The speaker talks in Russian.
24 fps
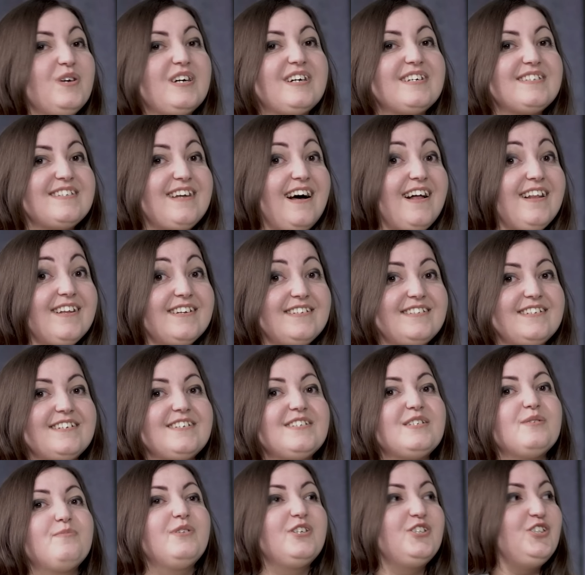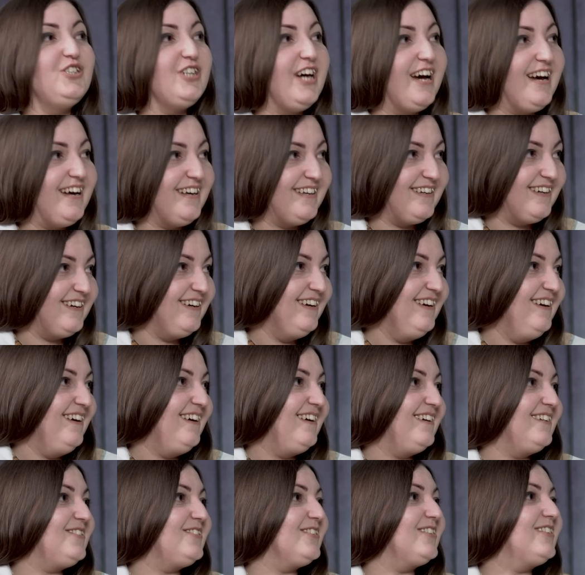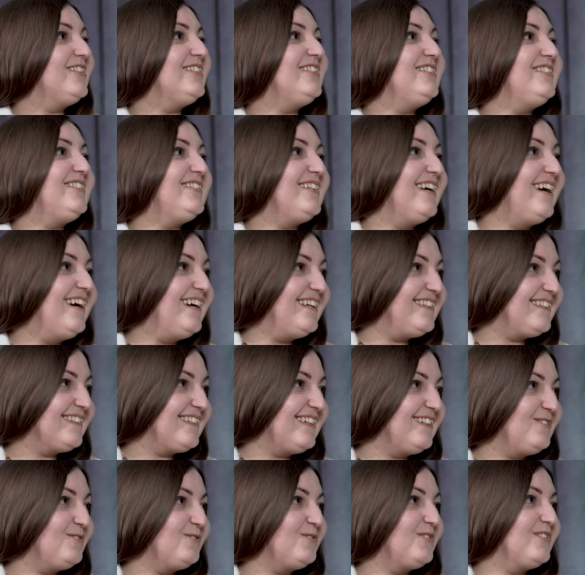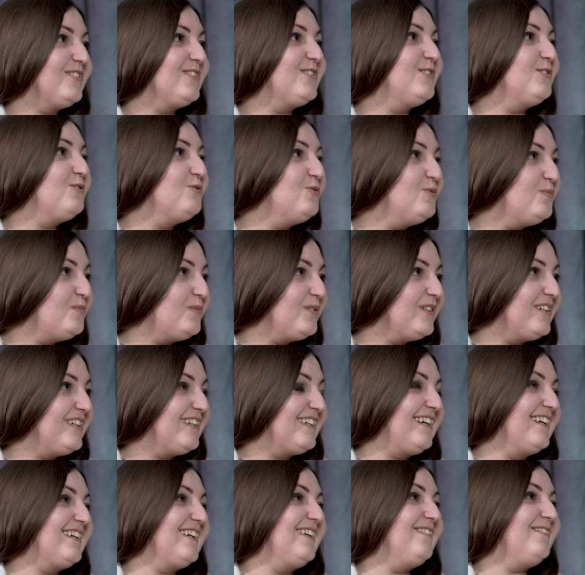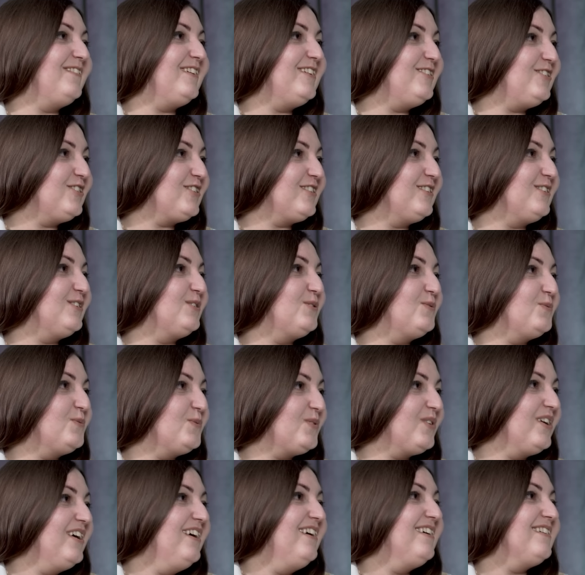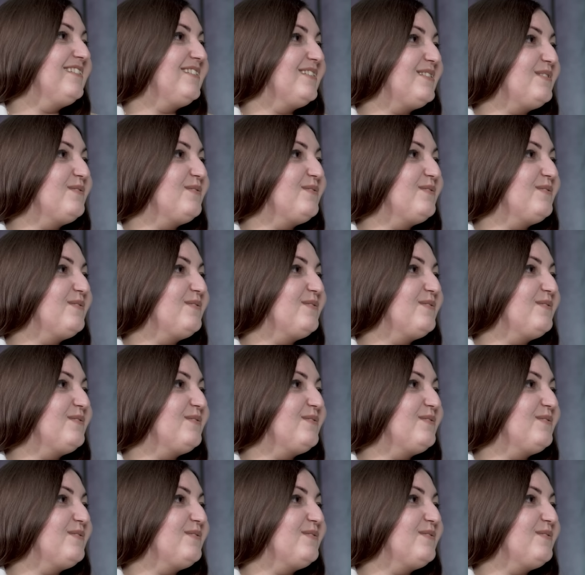мне казалось, разоблачая этих христиан, которые глупые, как овечки, идут за